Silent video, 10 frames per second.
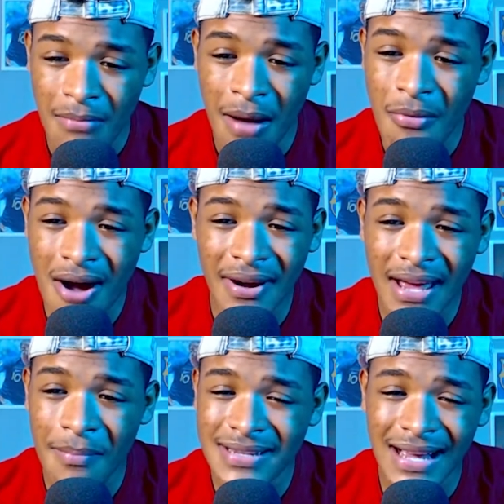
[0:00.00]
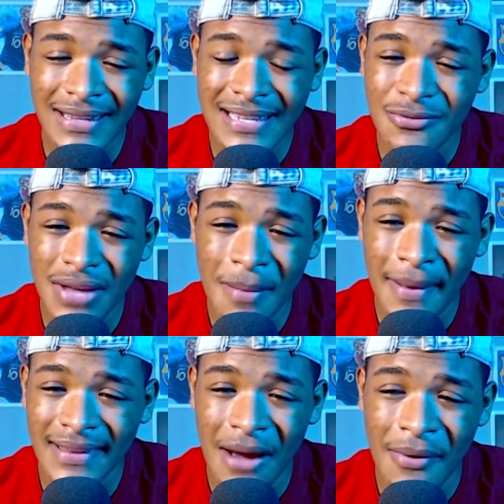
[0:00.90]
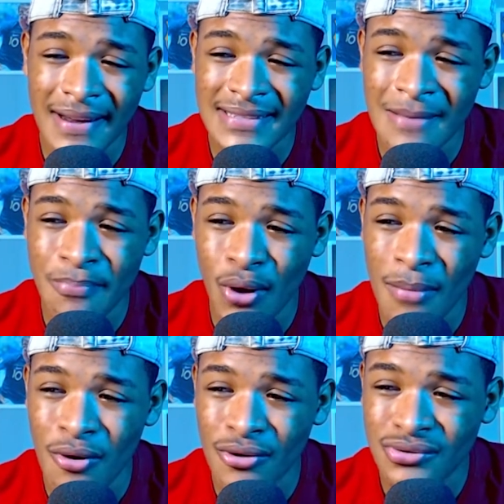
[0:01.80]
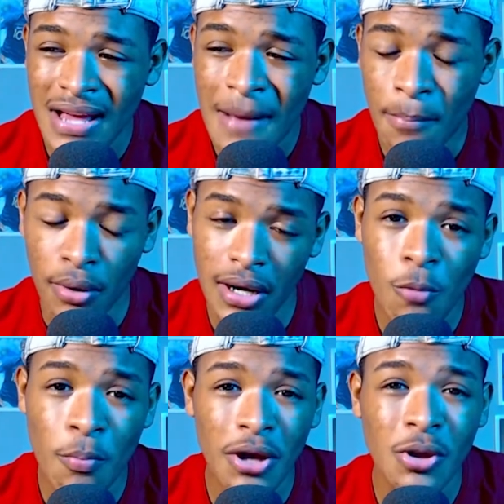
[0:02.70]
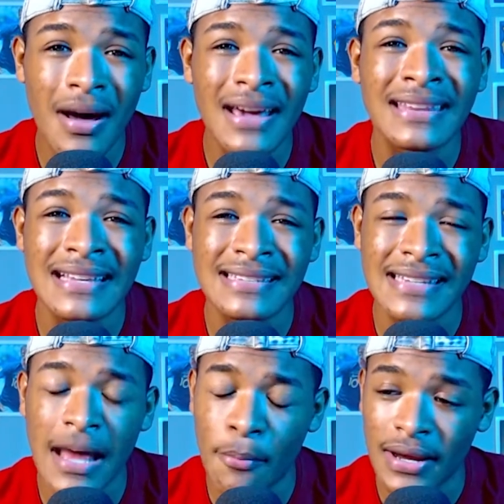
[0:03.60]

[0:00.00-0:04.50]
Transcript: vamos a ver qué pasa en esta segunda parte. A ver si podemos ponerle un poquito más de intensidad.